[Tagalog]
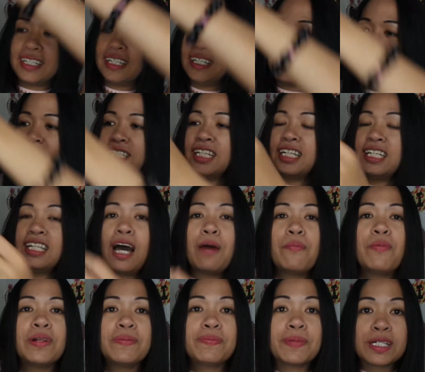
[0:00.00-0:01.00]
ganyan lang siya.
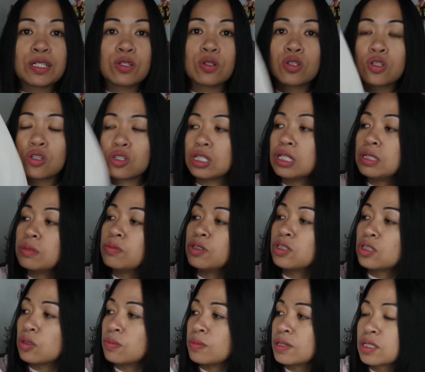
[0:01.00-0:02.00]
Dapat pag susutin mo
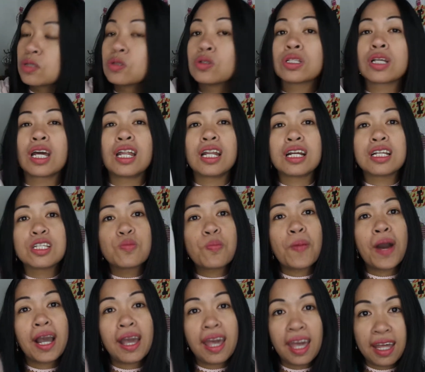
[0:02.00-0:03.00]
ito, magsuot ka ng
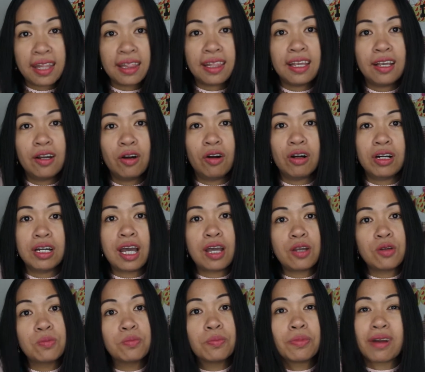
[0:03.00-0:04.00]
spaghetti o
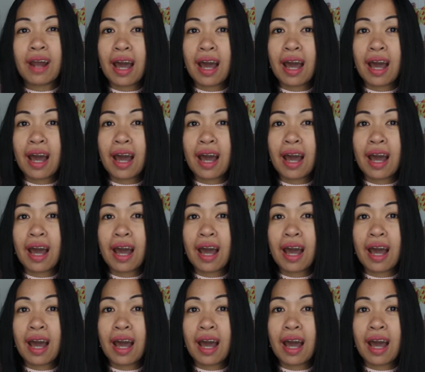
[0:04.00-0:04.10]
kaya yung